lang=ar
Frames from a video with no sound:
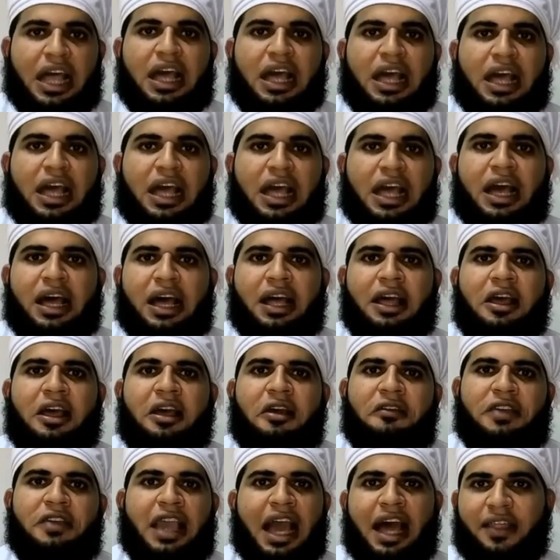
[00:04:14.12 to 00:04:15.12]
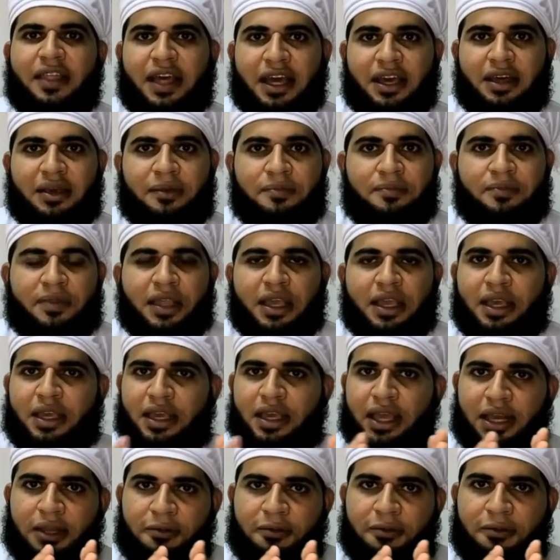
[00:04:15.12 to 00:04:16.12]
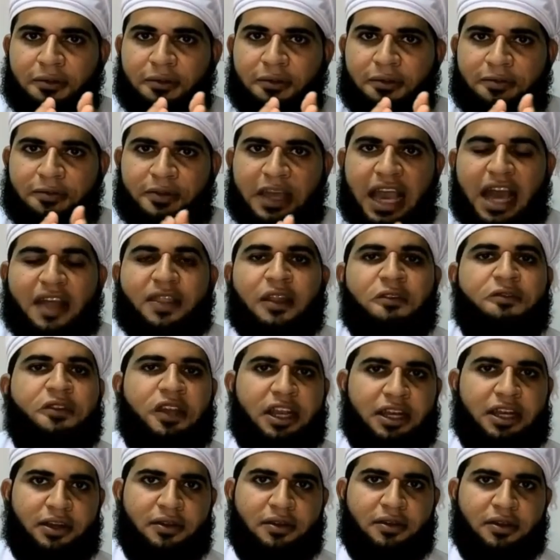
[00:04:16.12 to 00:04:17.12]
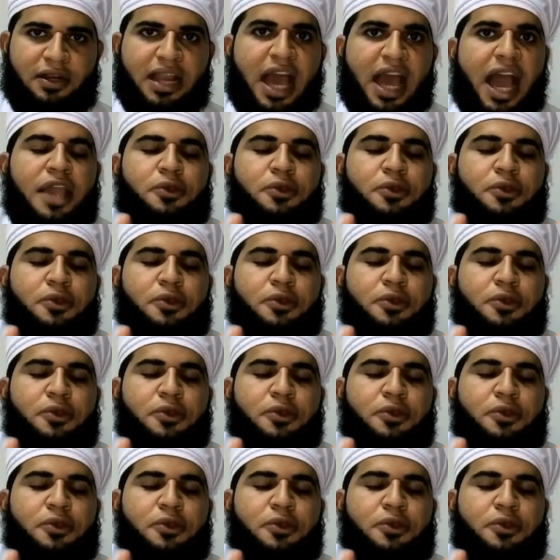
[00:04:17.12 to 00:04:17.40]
المطلقة في هذا يعني في هذا الفعل